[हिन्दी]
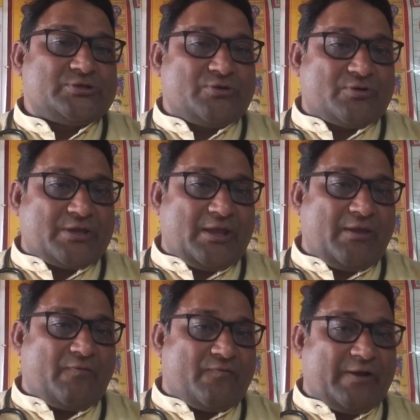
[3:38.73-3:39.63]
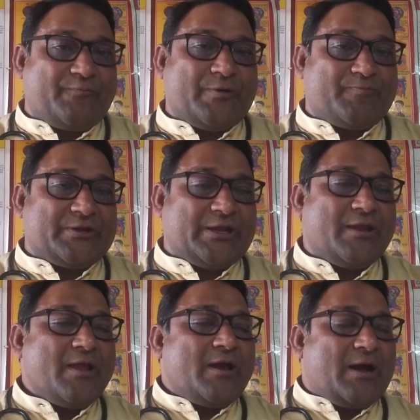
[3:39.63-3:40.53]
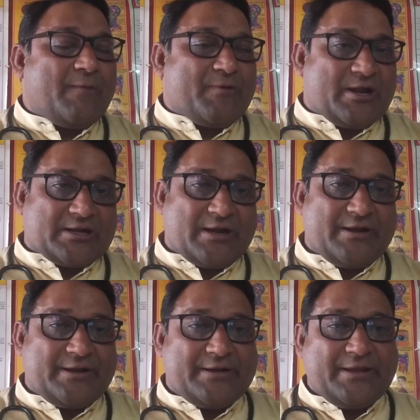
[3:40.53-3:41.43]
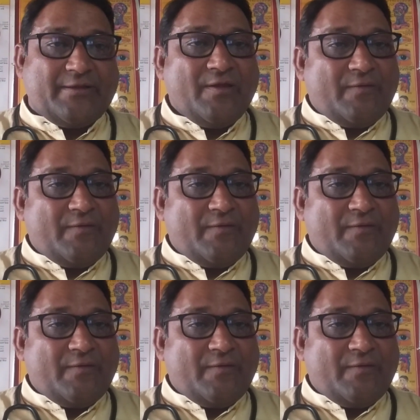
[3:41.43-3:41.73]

जो कि 150 आप अल्टरनेट डे